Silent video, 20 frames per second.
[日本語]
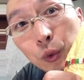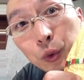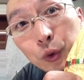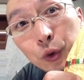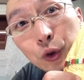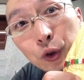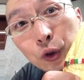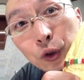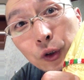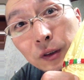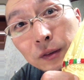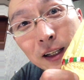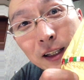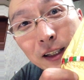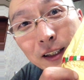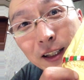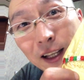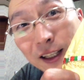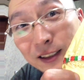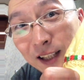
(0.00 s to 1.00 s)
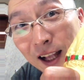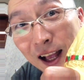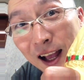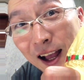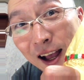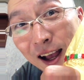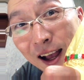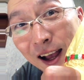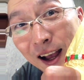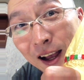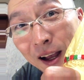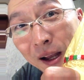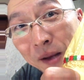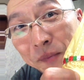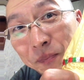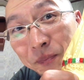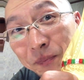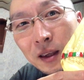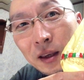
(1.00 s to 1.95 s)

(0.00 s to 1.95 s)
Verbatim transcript: 風でした